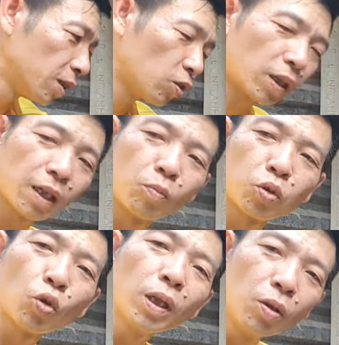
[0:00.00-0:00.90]
Chứ còn không,
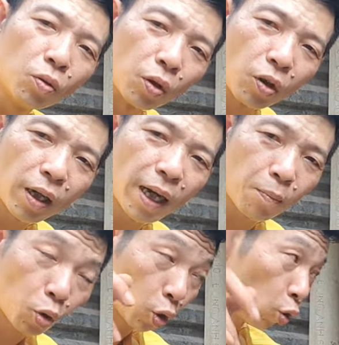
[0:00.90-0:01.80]
tối ưu của nó là
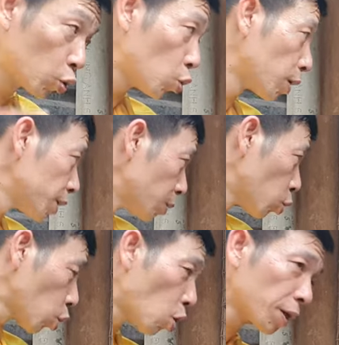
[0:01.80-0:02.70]
một ô chuồng chỉ
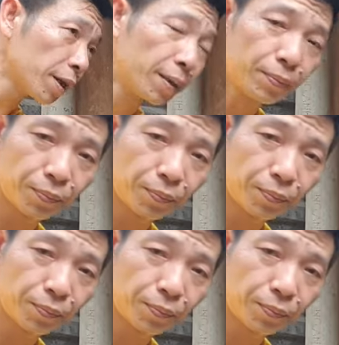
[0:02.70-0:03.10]
một con thôi.